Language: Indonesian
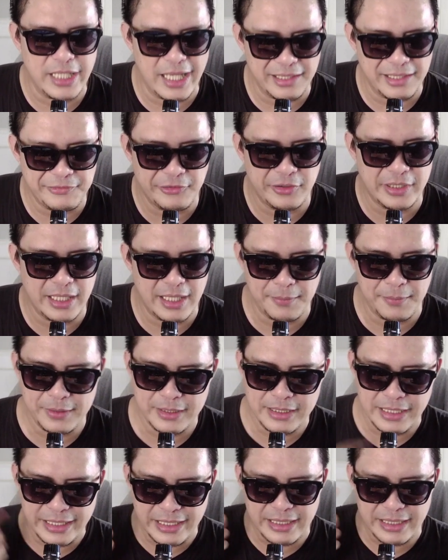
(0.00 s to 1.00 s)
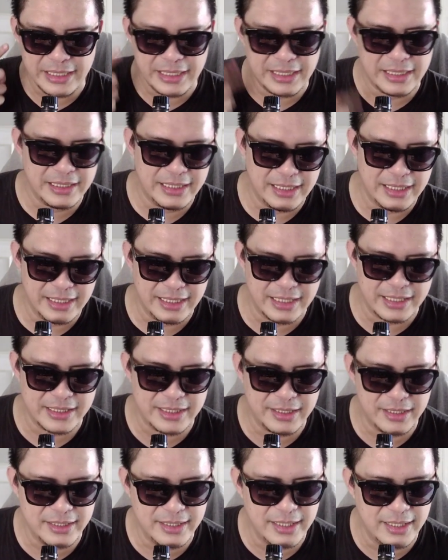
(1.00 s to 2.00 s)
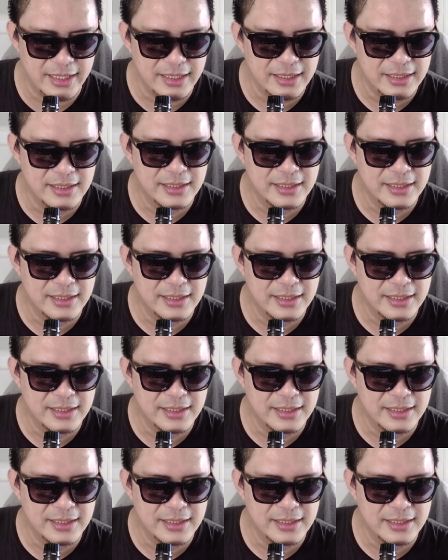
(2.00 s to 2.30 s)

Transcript: headphone-nya apa di earnya dia ya.